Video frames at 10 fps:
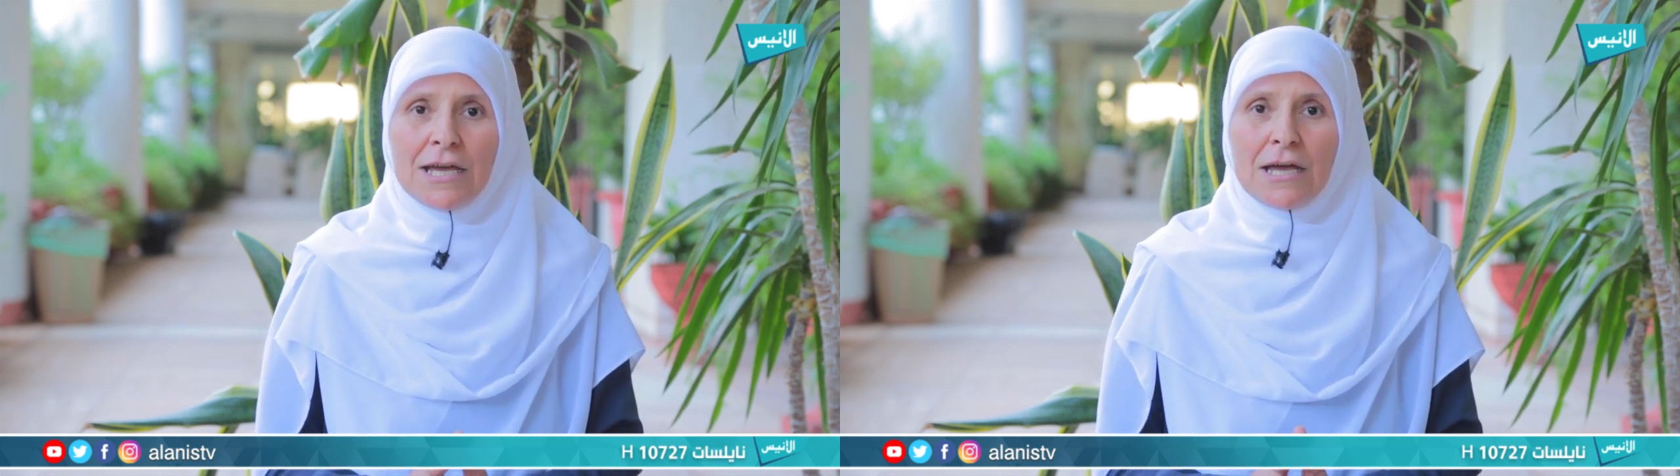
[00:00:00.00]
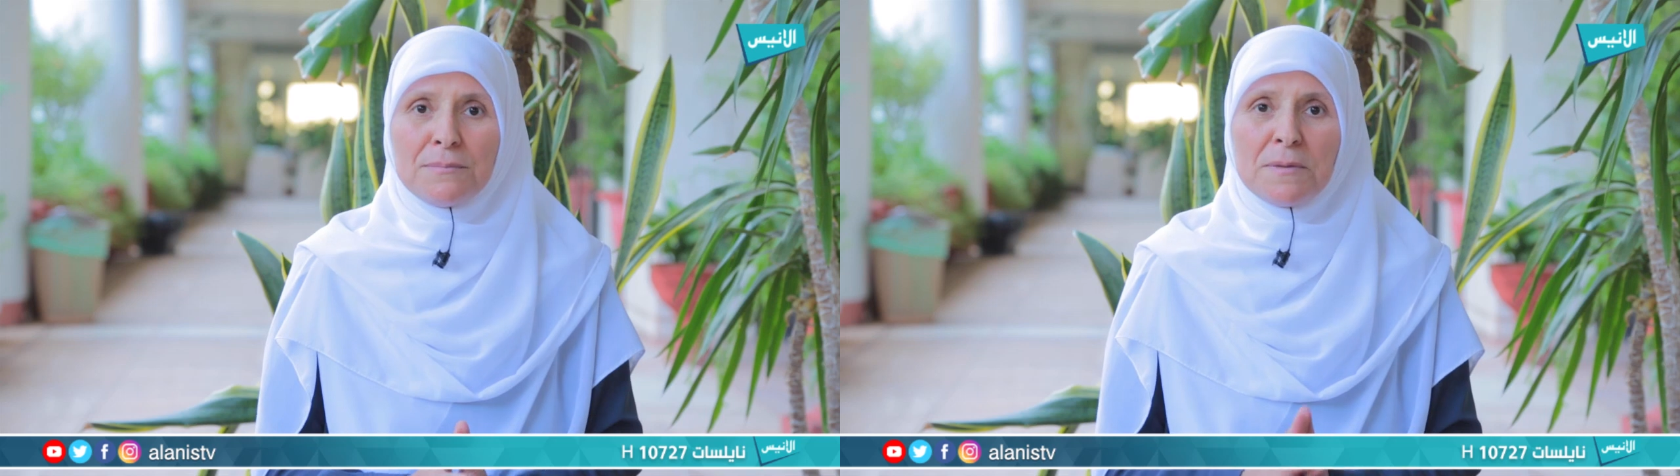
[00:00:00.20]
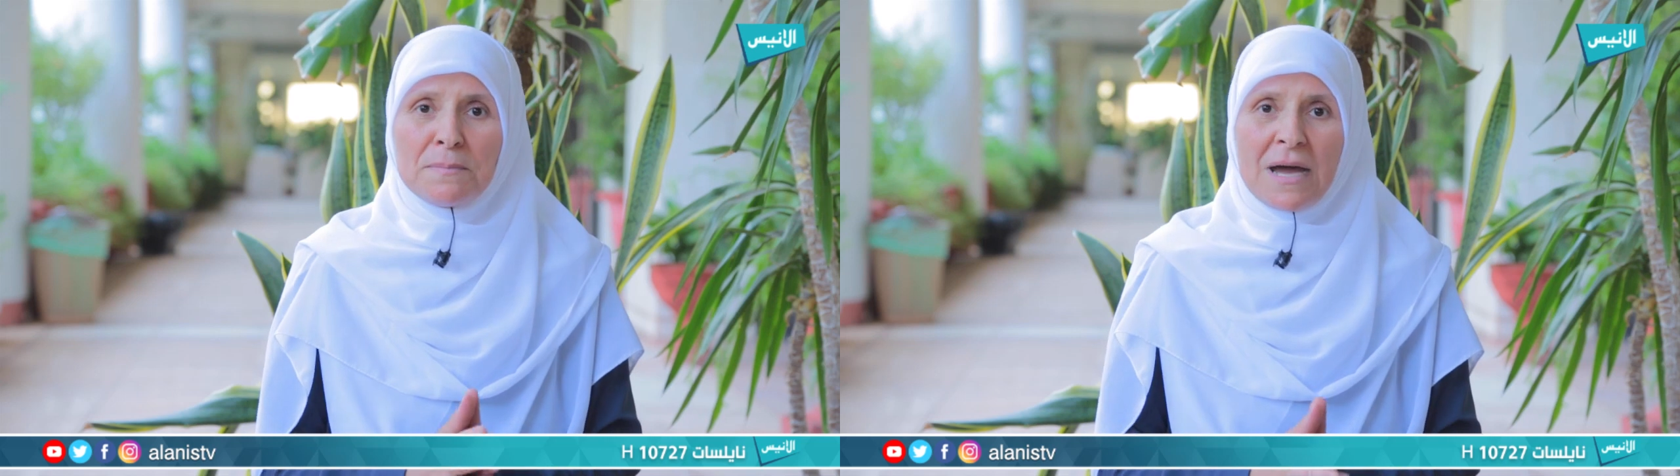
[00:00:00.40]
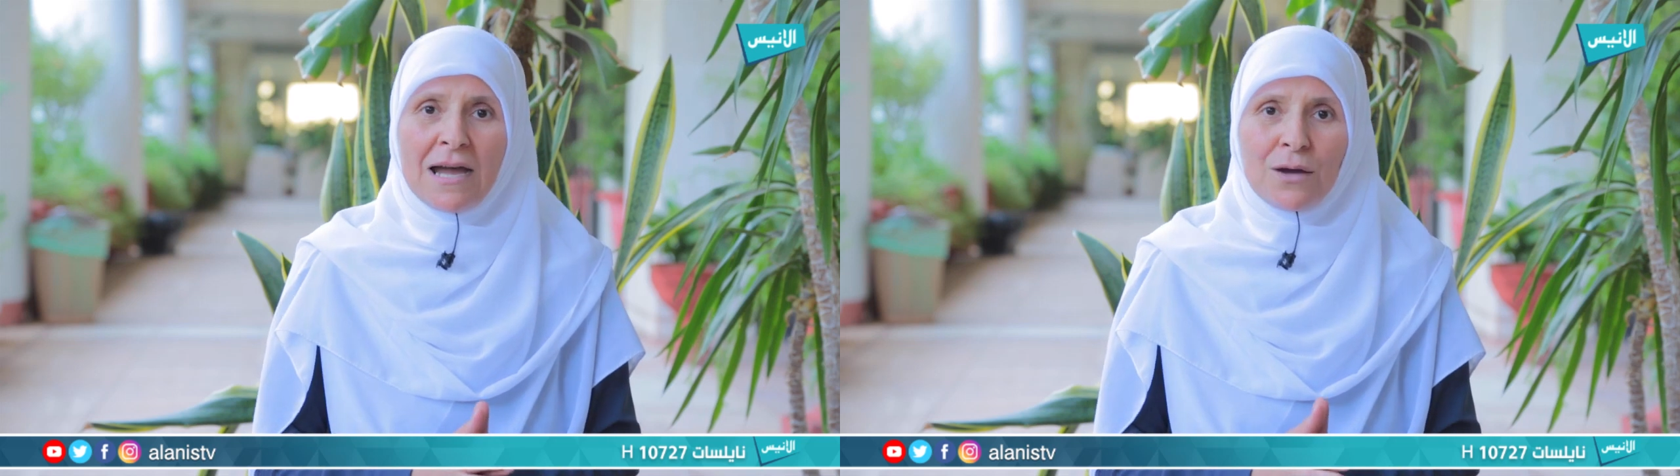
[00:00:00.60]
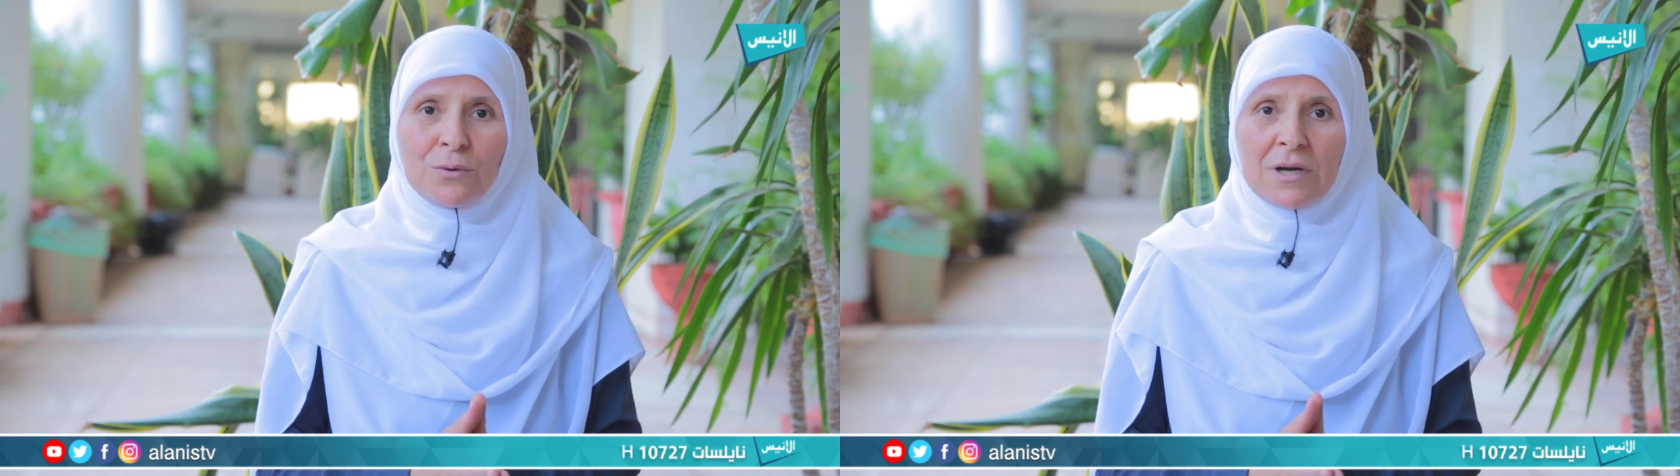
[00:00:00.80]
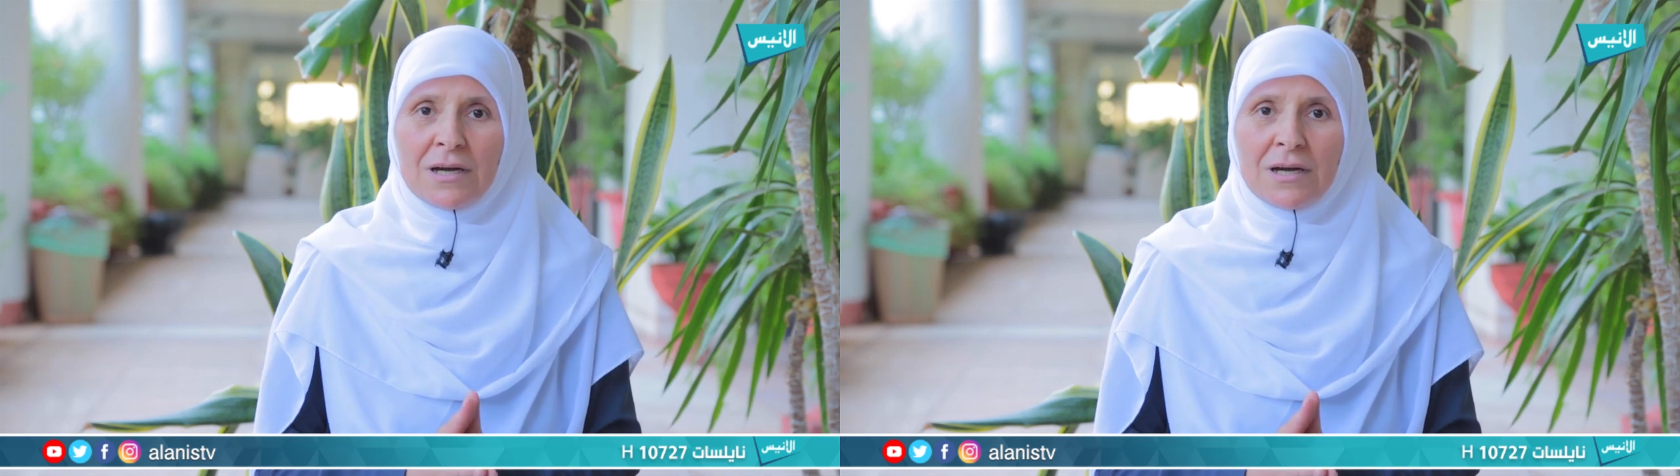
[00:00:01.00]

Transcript: آه مما و